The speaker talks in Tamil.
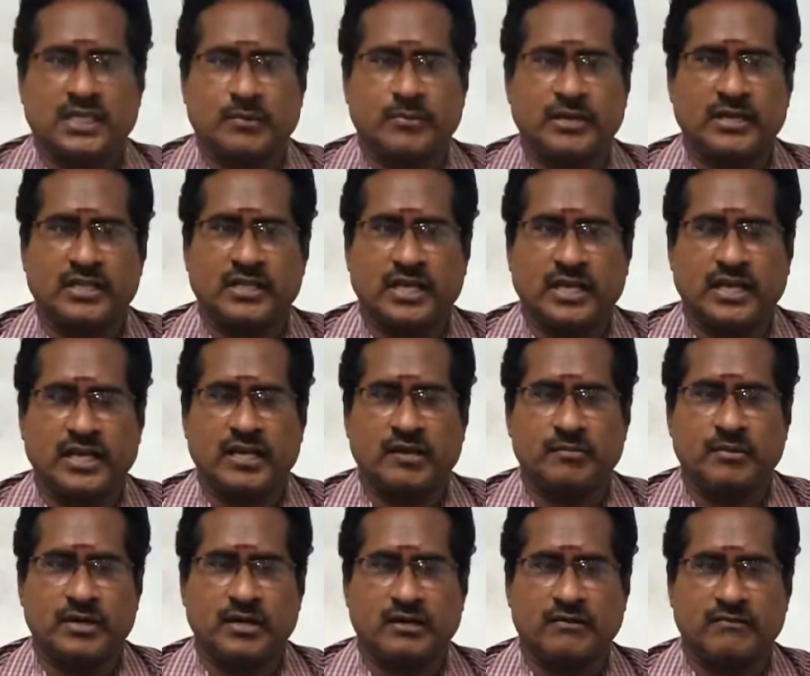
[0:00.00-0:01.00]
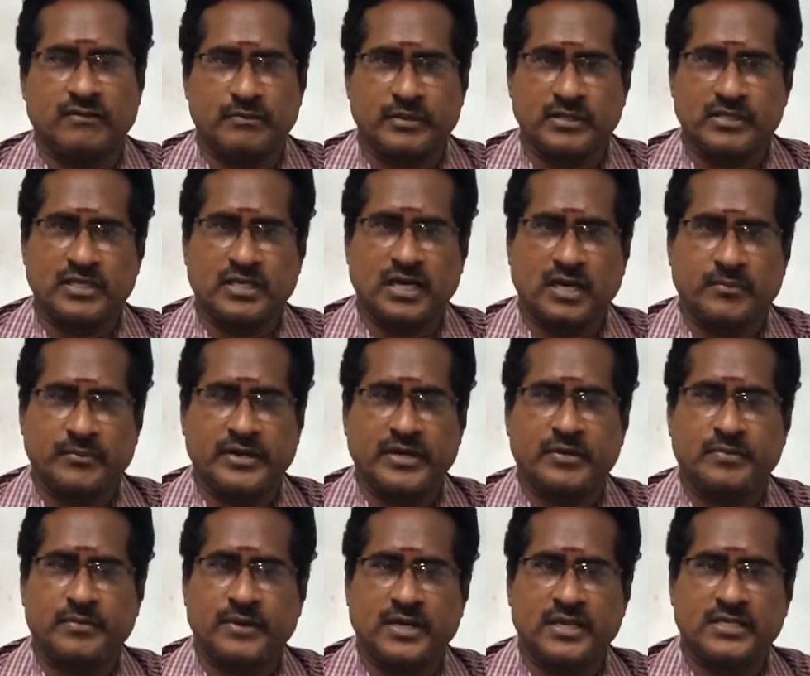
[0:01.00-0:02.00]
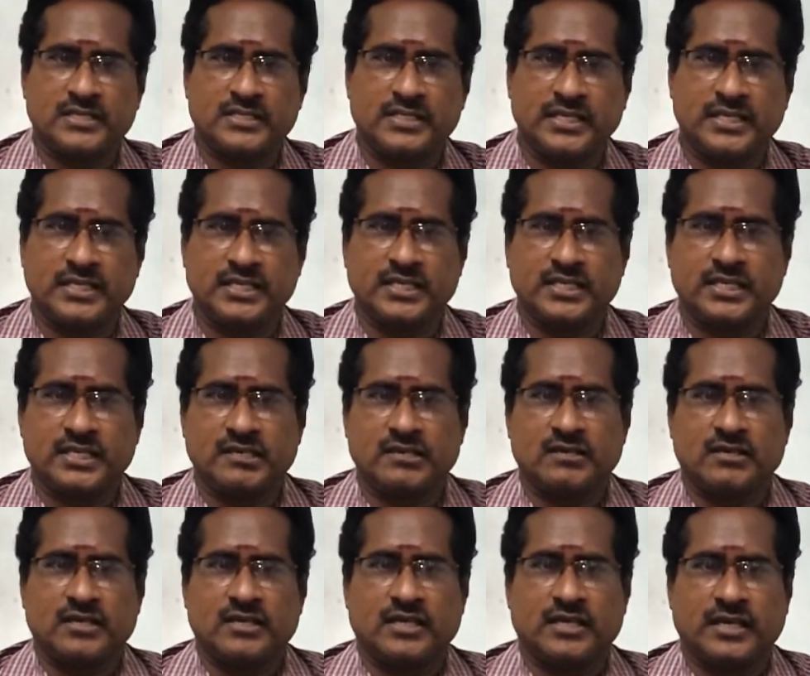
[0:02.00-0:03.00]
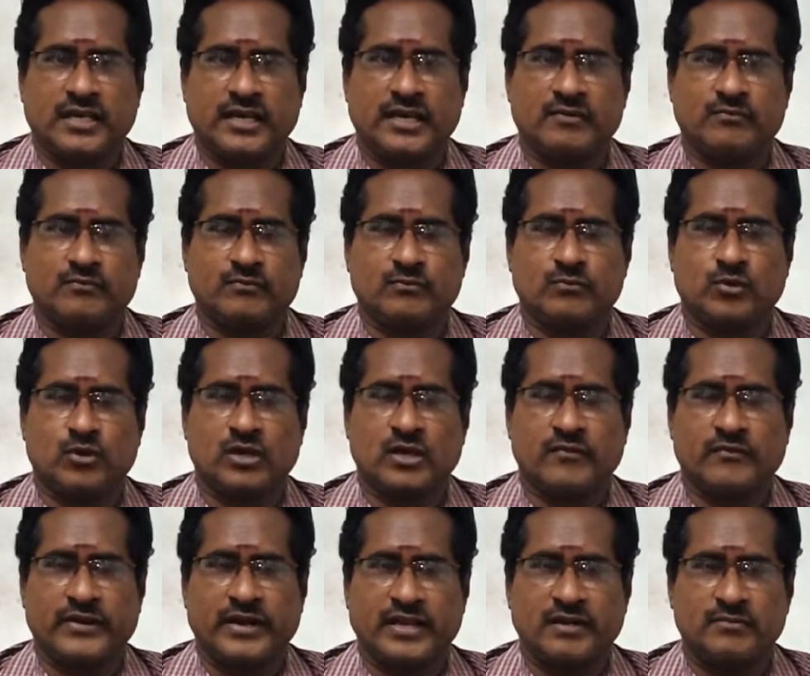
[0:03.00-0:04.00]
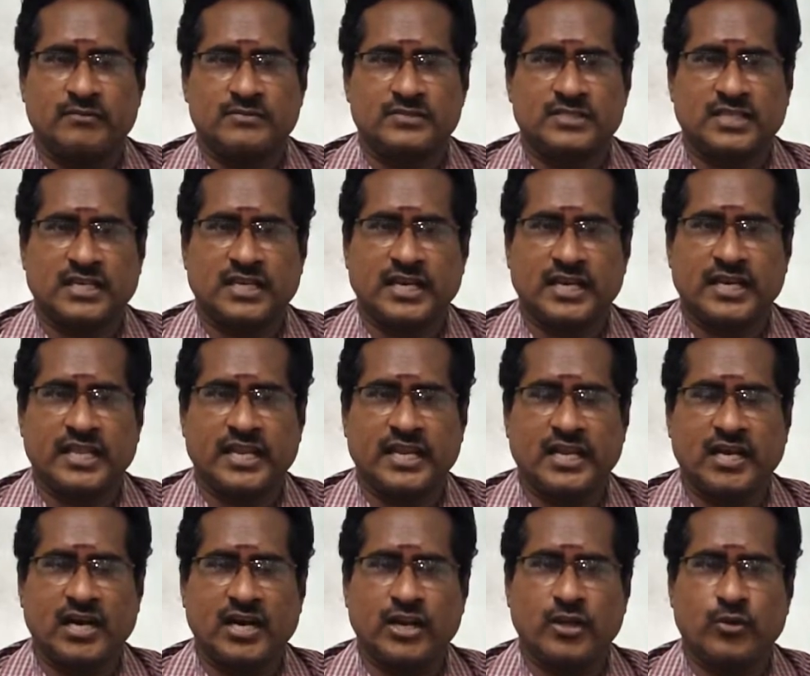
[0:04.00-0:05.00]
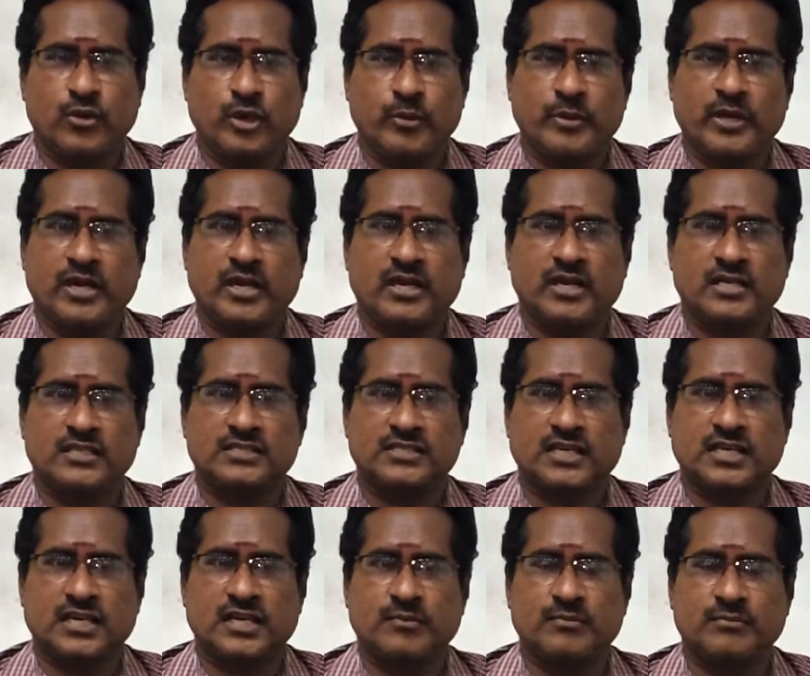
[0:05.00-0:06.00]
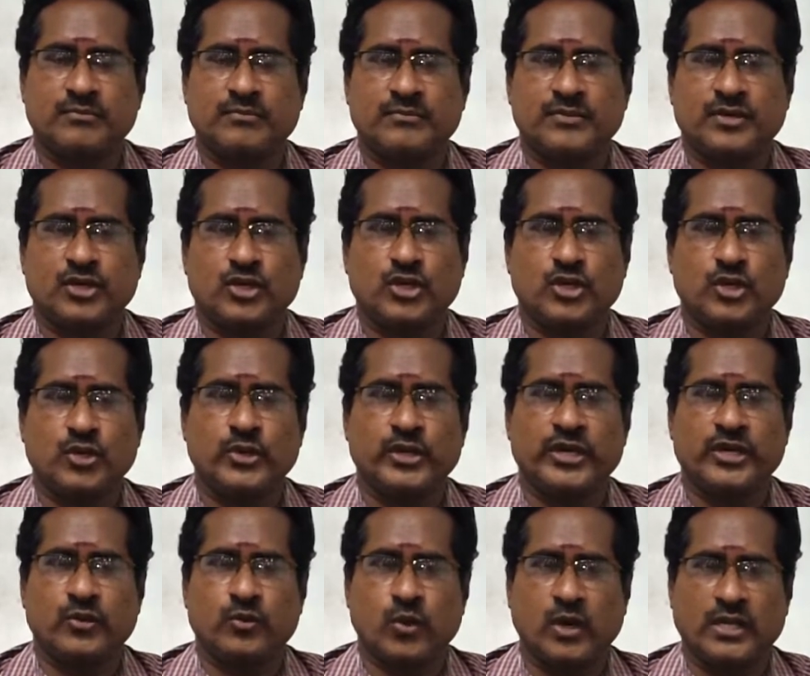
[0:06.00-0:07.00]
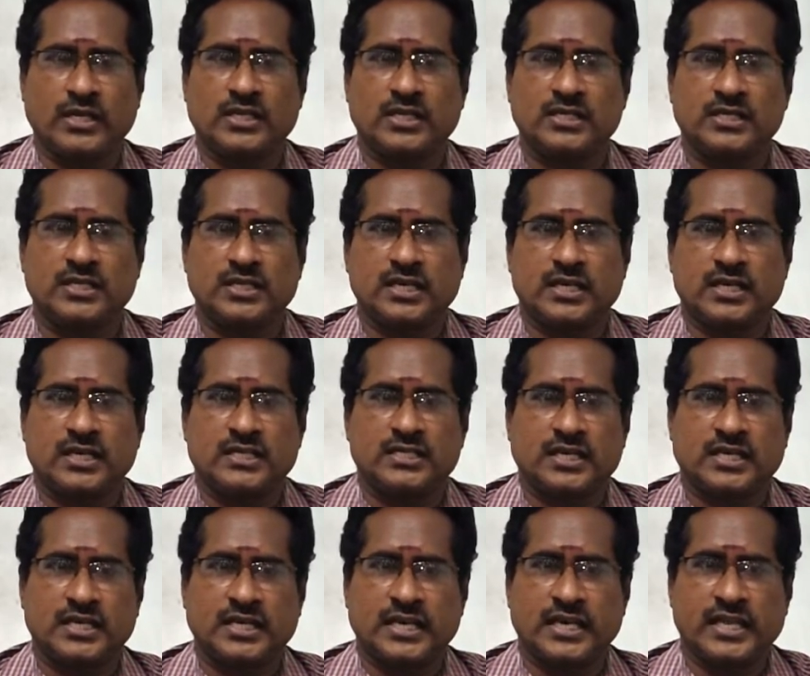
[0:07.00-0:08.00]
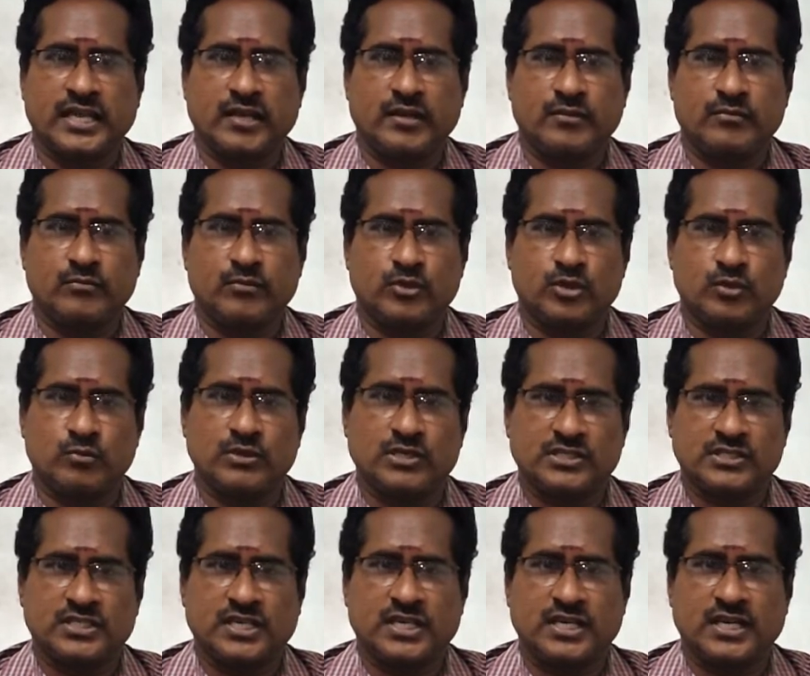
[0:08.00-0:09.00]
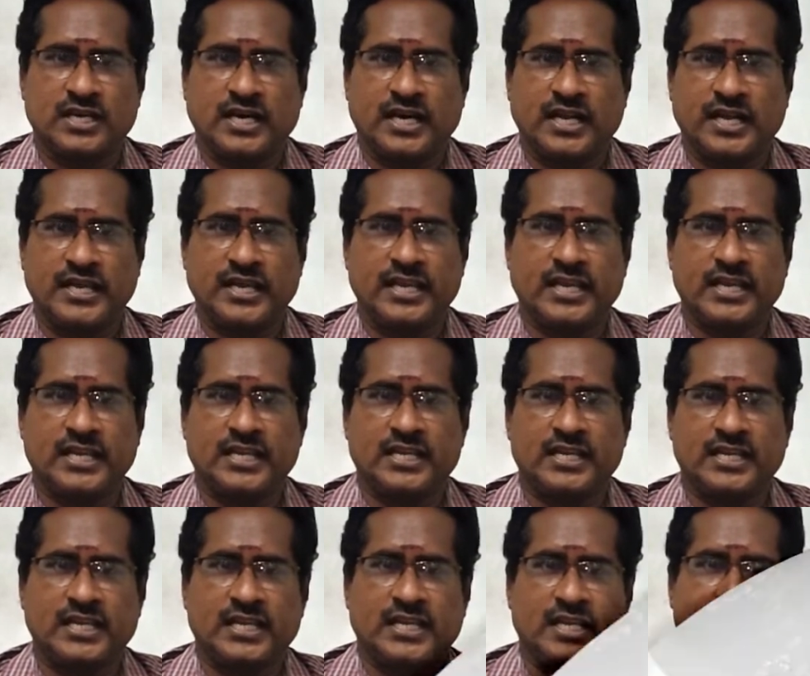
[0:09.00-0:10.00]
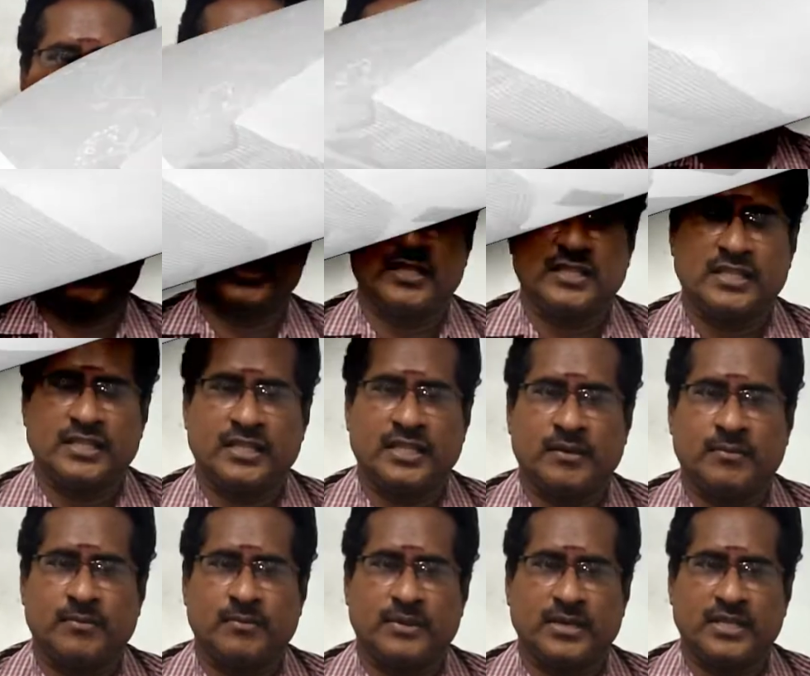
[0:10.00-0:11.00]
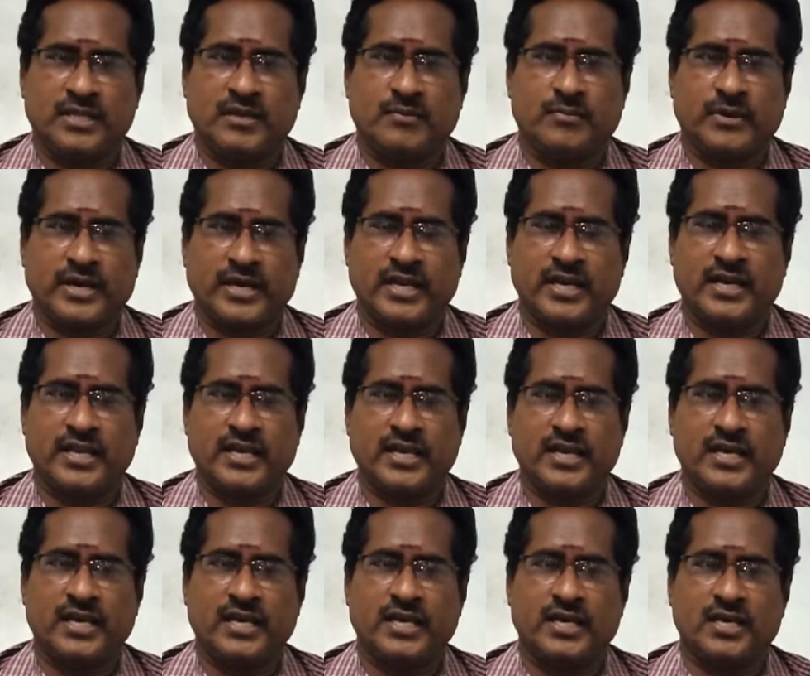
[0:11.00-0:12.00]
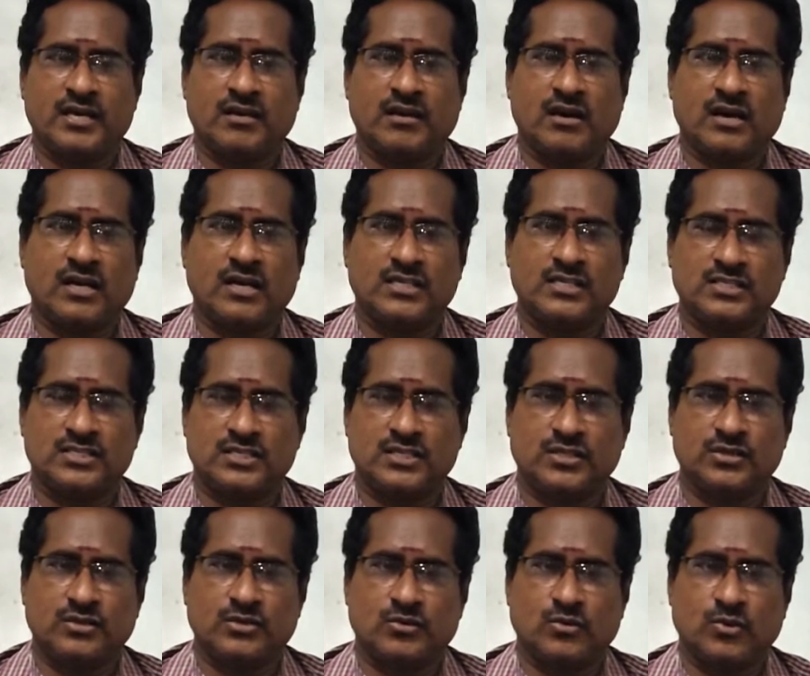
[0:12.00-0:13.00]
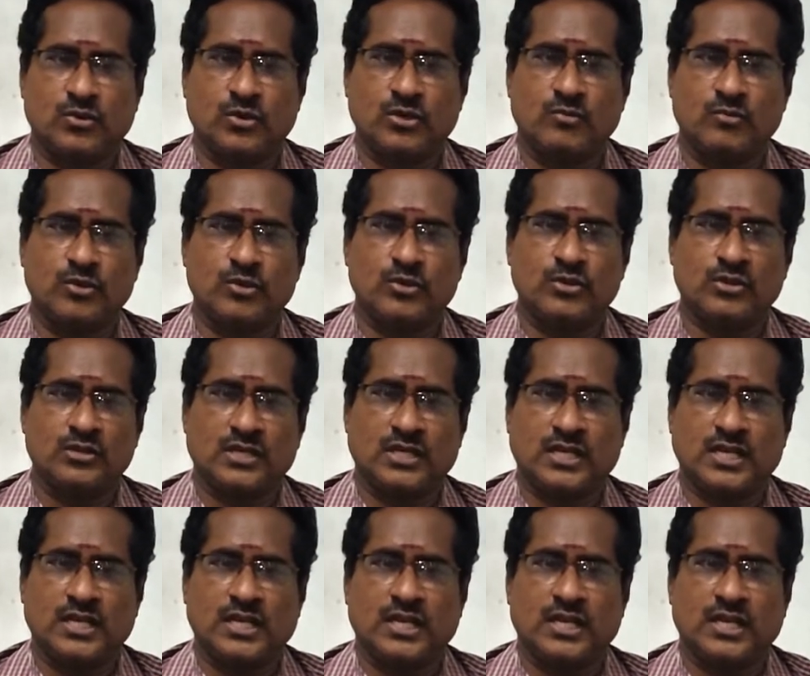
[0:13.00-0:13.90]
தமிழ் தனிநபர் விபத்து காப்பீட்டு பாலிசி இடம் முகாம் இடம் சங்ககிரி லாரி உரிமையாளர்கள் சங்கம் யூனிட் ஒன் சங்ககிரி புது பஸ் ஸ்டாண்ட் அருகில் இது இந்த இதை பயனடைய ஆகஸ்ட் ஒன்று முதல்